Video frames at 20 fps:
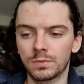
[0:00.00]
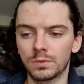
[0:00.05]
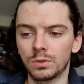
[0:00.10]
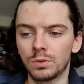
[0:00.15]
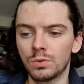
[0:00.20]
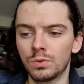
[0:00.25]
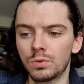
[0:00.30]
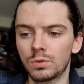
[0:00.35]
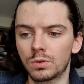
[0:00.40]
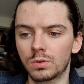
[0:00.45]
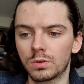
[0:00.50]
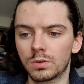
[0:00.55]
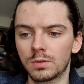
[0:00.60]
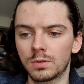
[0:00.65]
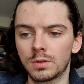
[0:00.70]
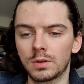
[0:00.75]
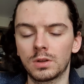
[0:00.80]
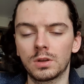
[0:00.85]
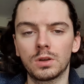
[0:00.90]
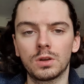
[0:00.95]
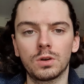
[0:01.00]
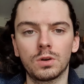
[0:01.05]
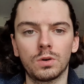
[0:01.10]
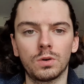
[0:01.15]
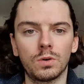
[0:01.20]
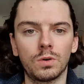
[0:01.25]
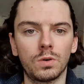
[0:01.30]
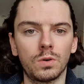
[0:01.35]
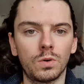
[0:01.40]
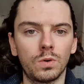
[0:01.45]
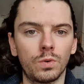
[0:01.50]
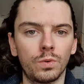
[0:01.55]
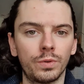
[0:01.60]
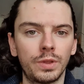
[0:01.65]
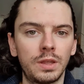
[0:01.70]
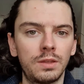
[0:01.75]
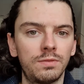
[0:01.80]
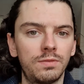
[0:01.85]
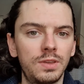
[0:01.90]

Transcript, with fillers: Donc, on a une